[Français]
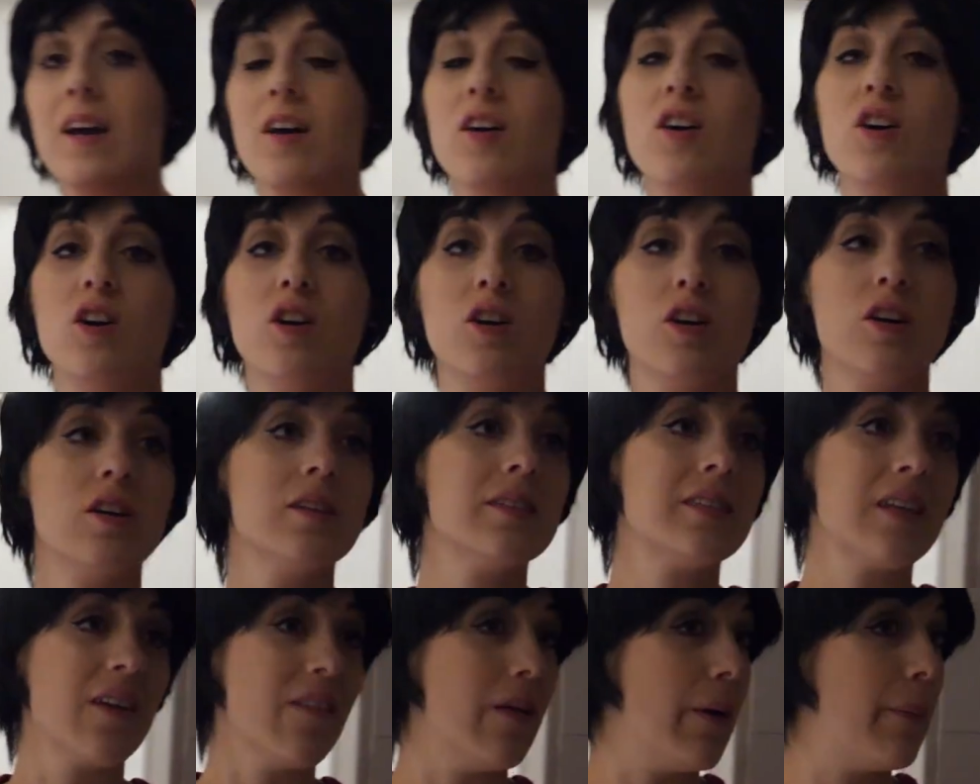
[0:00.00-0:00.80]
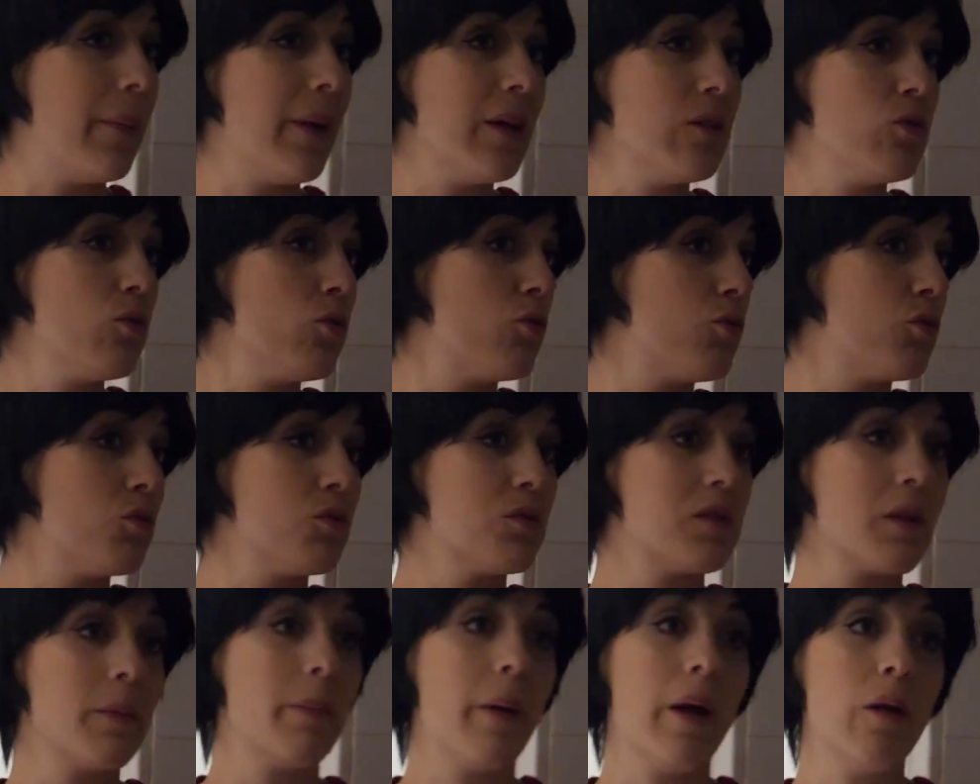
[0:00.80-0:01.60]
Euh, ça va pas du tout,
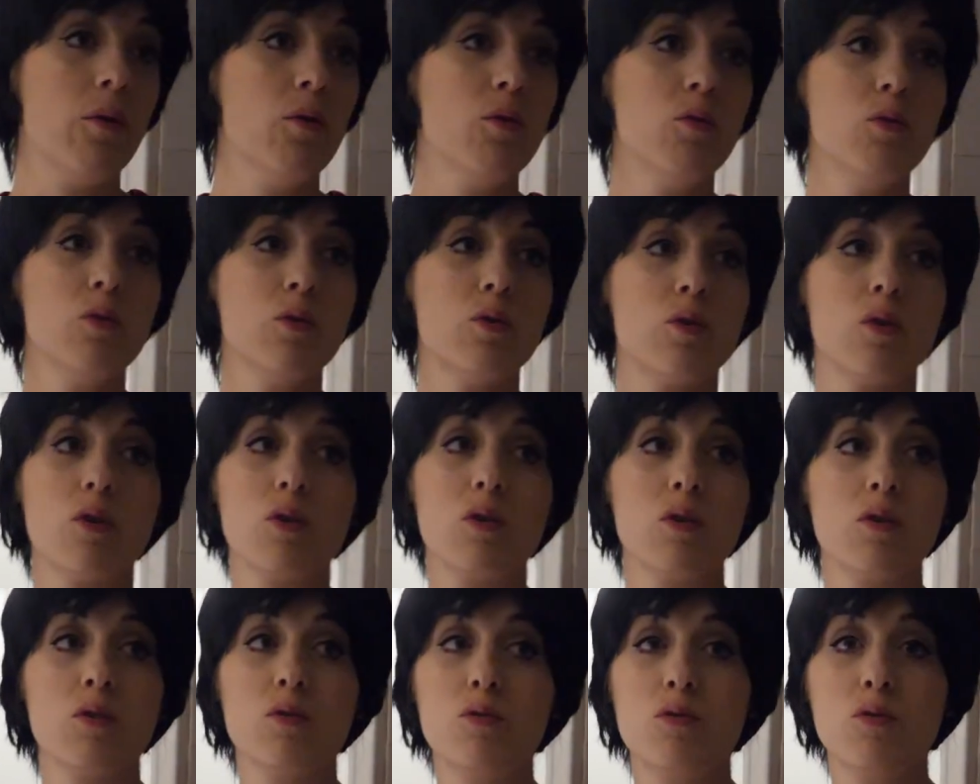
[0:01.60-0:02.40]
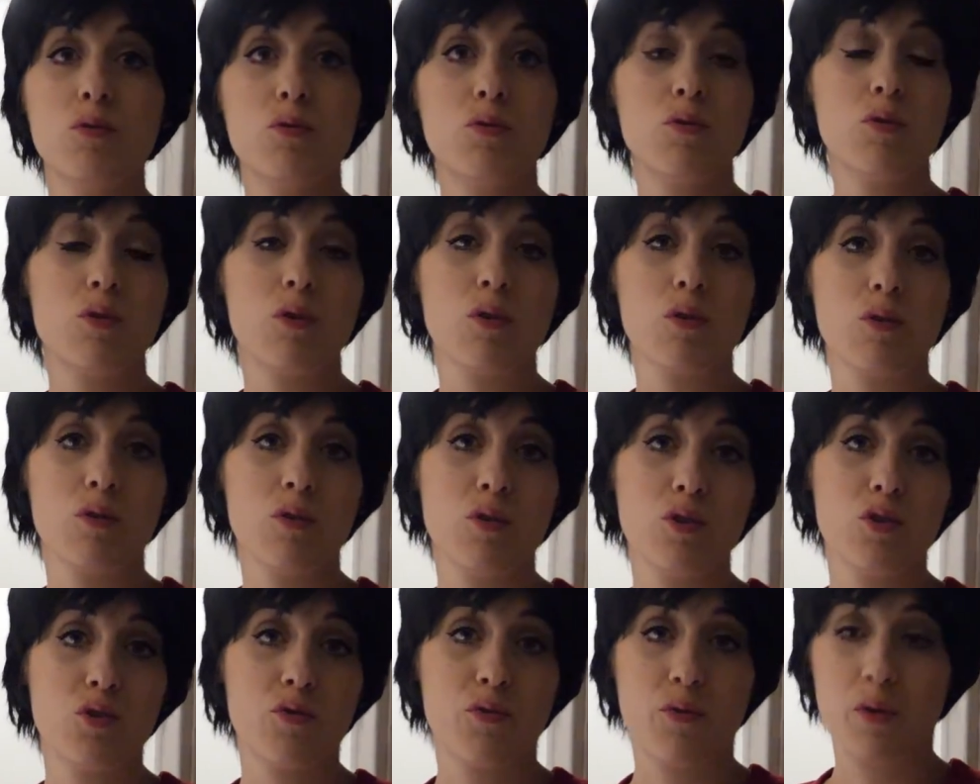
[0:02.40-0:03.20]
c'est pas le look euh, du tout
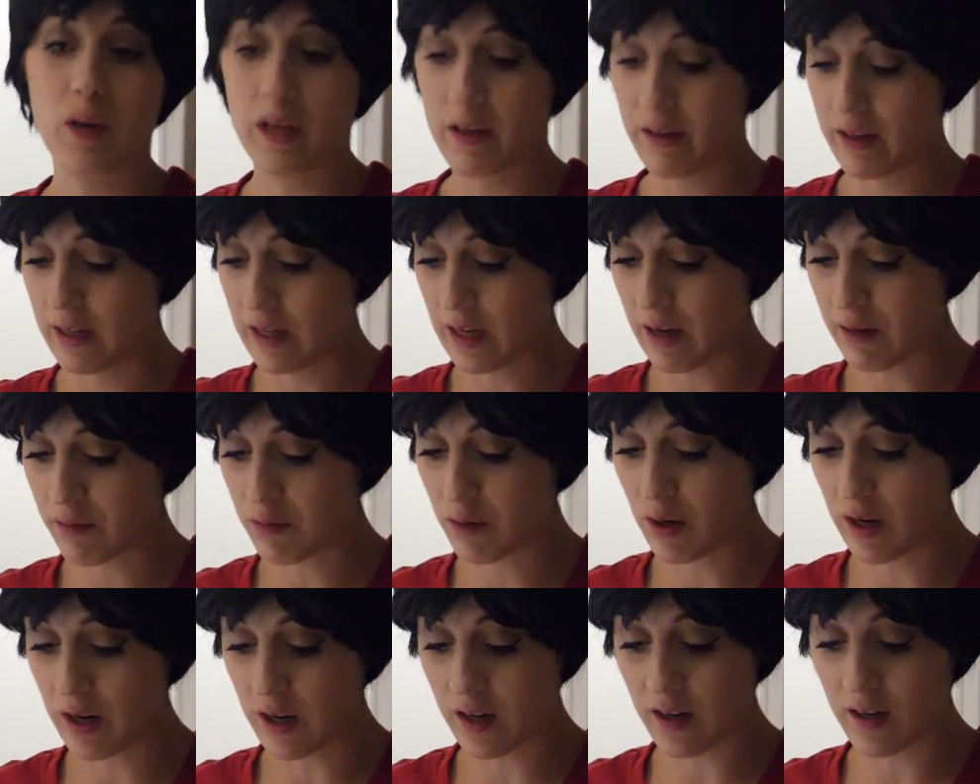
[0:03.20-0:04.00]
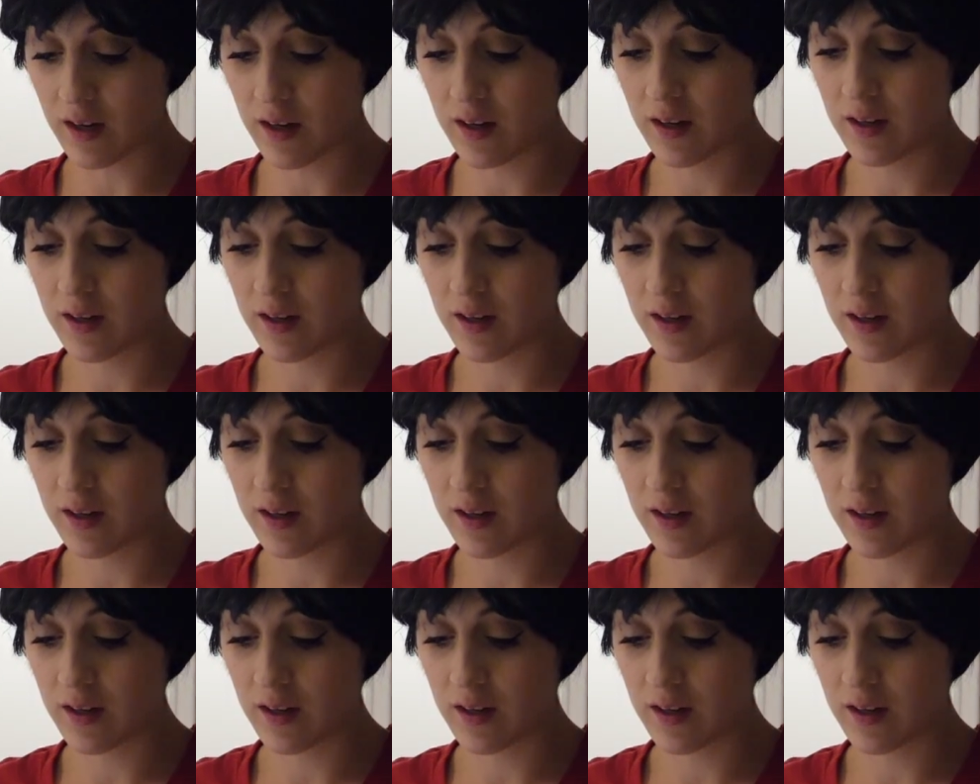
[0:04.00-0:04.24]
que je voulais avoir.